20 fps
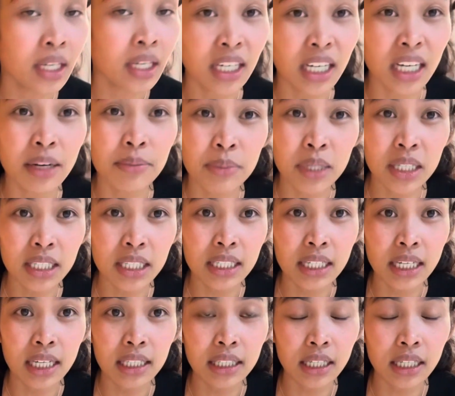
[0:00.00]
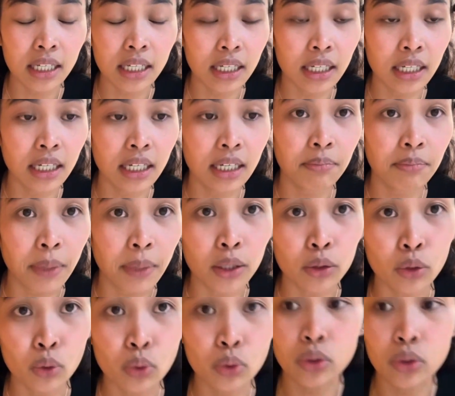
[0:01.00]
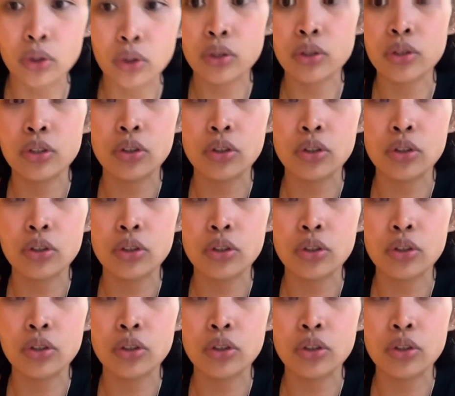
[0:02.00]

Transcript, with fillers: gagamitin nating pangluto.